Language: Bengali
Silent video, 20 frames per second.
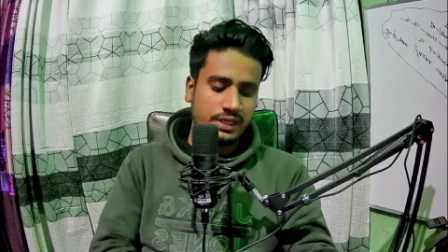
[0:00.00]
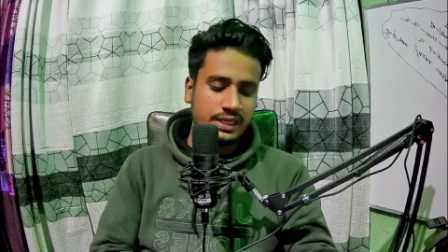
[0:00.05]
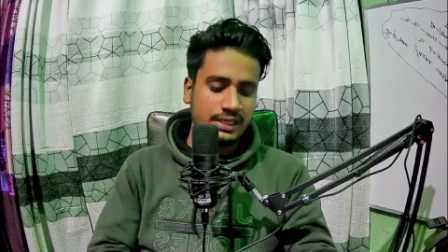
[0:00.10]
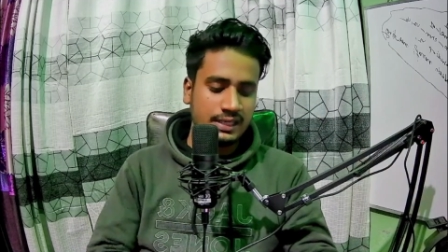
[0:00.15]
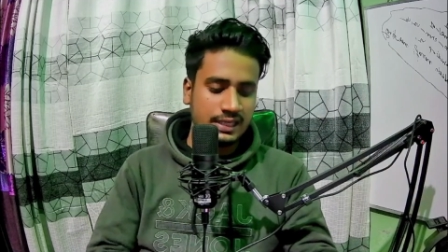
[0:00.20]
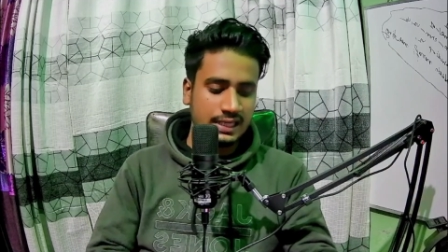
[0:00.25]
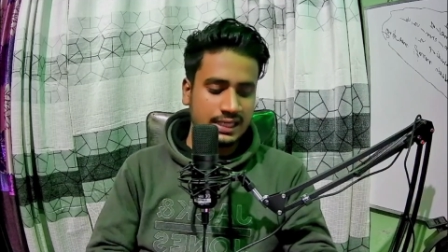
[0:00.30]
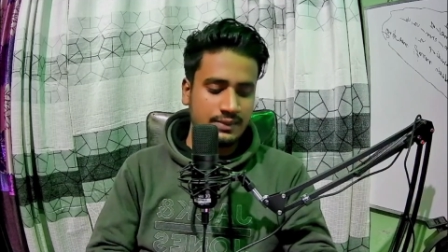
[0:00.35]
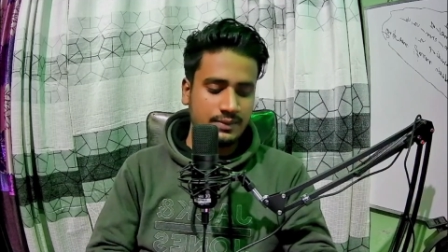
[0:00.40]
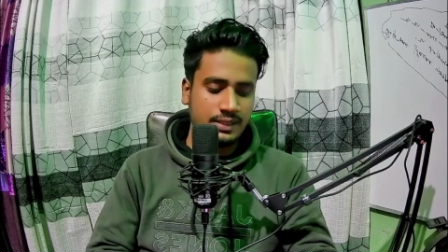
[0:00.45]

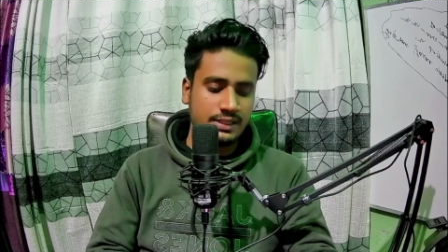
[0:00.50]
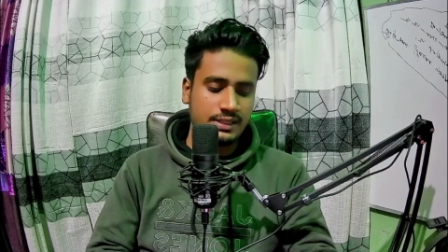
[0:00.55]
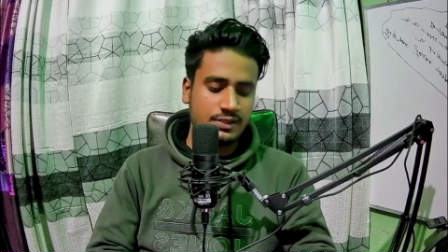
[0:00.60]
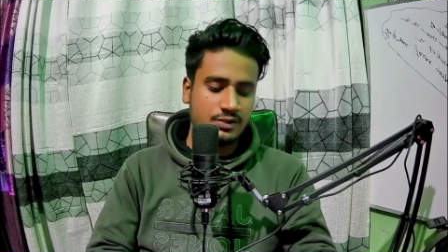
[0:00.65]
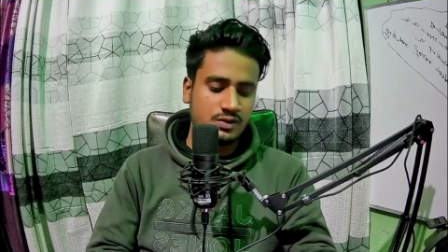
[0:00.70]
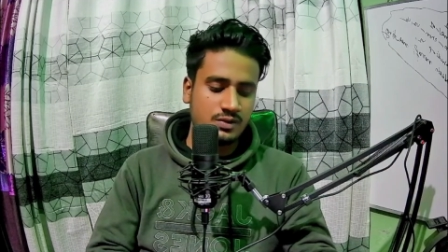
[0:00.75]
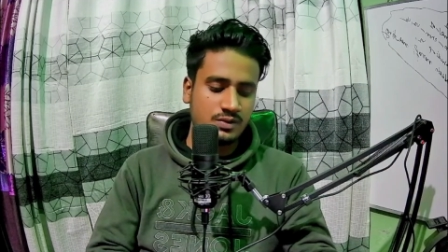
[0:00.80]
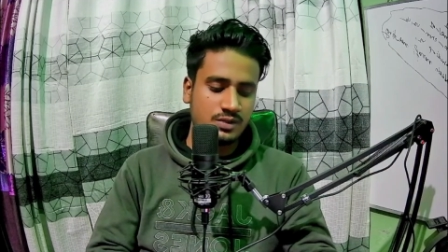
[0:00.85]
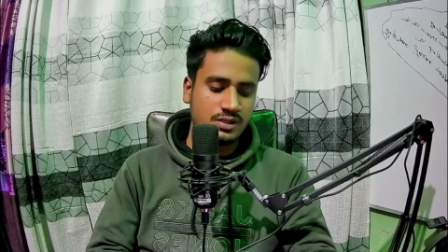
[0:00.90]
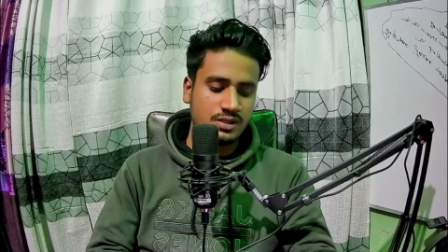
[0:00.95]
এইখানে ভাই
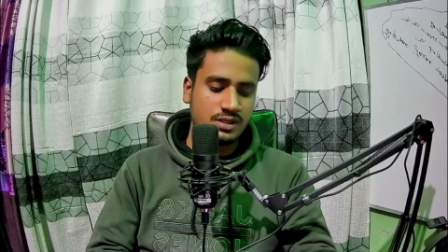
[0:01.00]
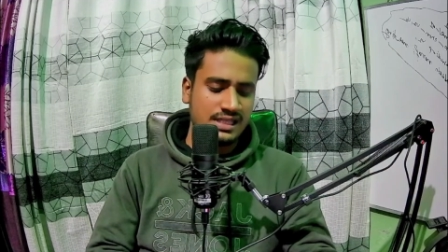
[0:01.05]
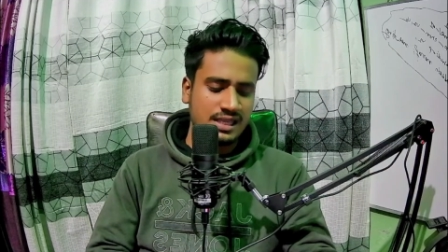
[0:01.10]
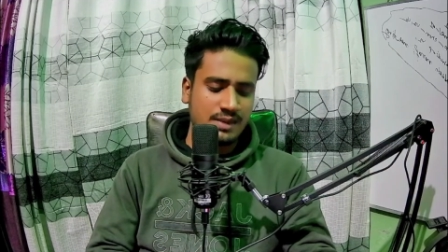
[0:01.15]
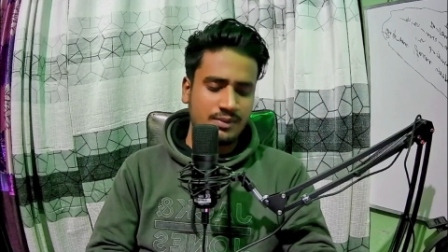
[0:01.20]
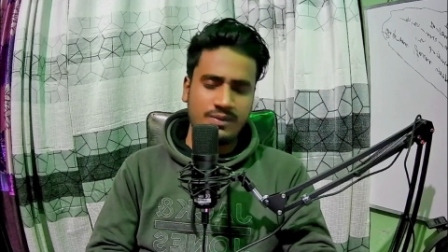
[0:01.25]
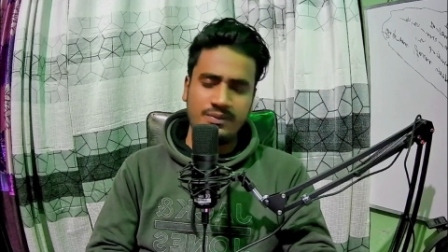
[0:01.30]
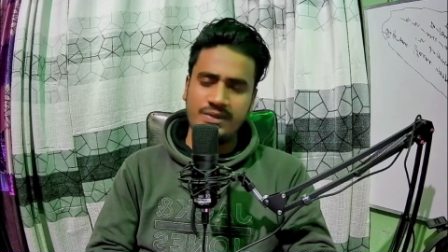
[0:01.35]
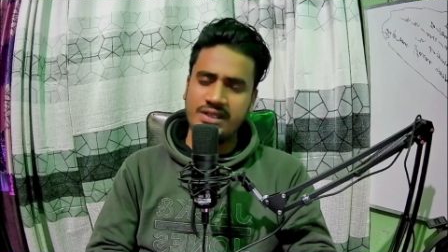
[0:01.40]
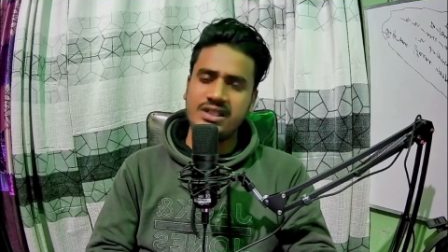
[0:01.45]
কিছু বিষয় আছে
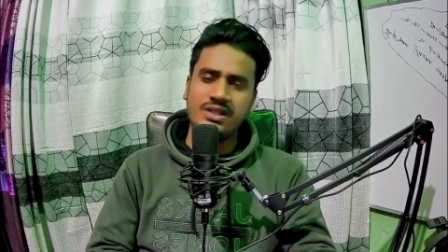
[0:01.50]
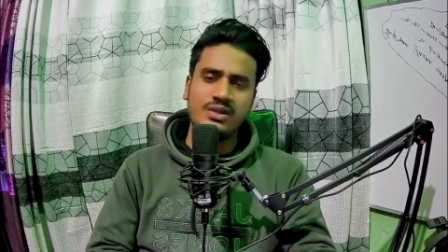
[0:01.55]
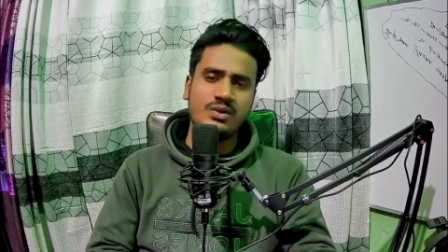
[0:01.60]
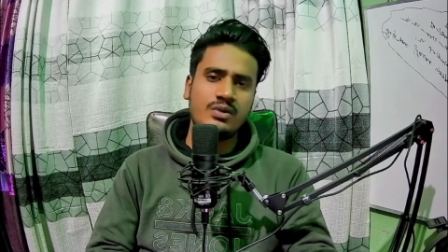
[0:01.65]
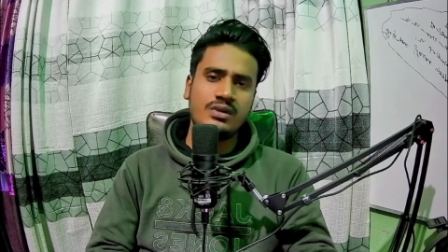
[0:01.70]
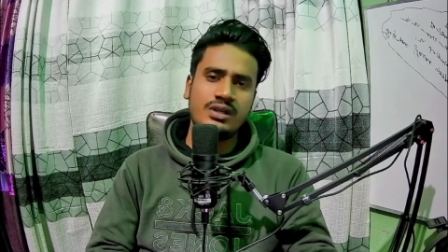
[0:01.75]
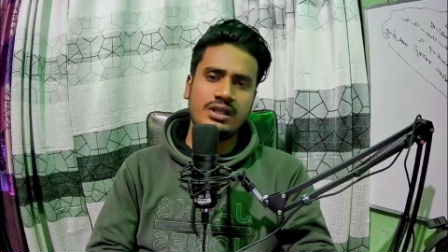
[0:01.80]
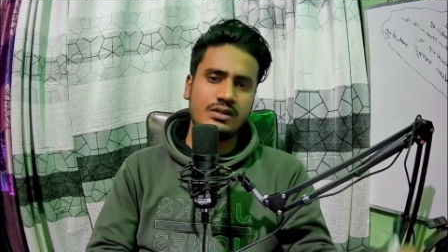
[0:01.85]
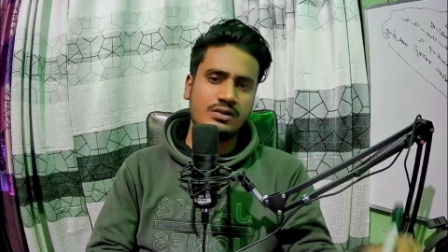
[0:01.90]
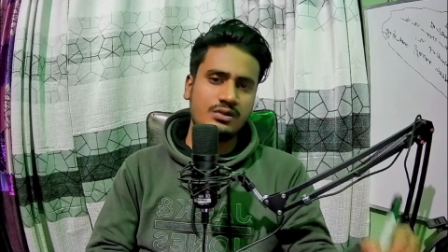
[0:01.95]
আমি মিটিং
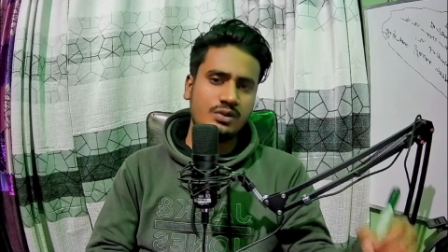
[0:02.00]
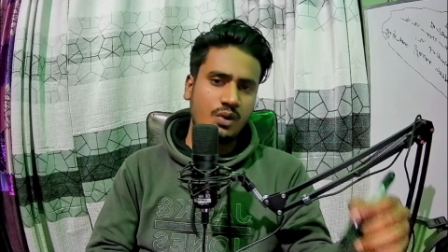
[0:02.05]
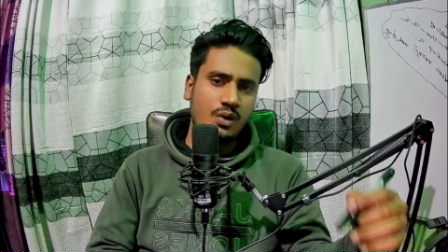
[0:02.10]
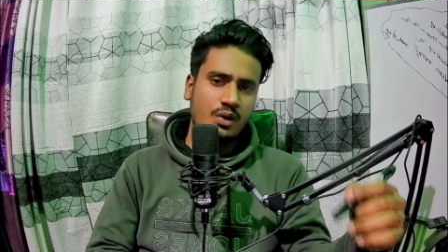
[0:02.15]
করলে কিন্তু